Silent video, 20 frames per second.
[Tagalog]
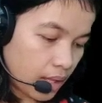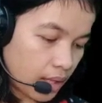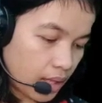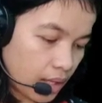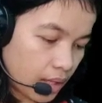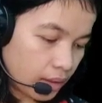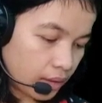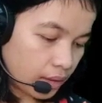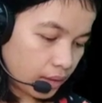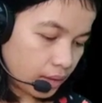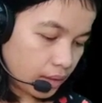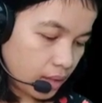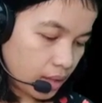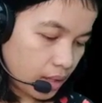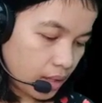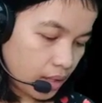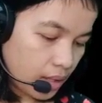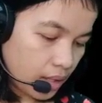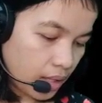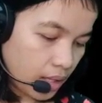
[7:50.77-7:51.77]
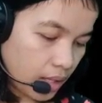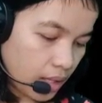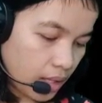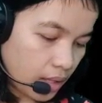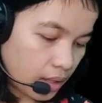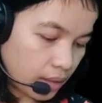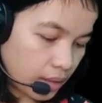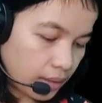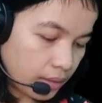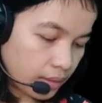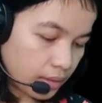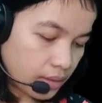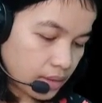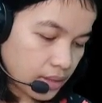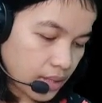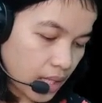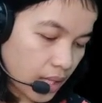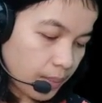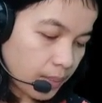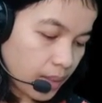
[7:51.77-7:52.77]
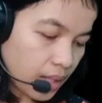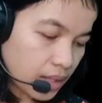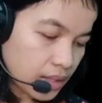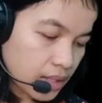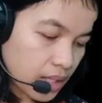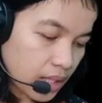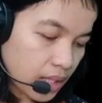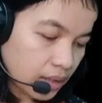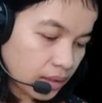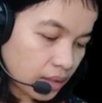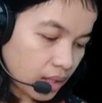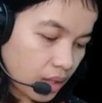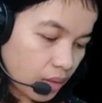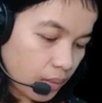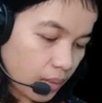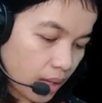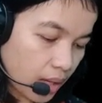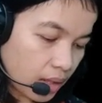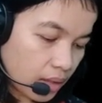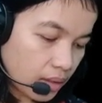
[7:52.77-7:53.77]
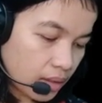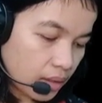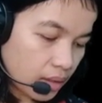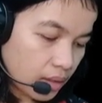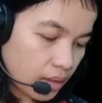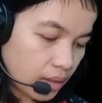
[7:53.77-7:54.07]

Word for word: Ayan. And same lang silang dalawa.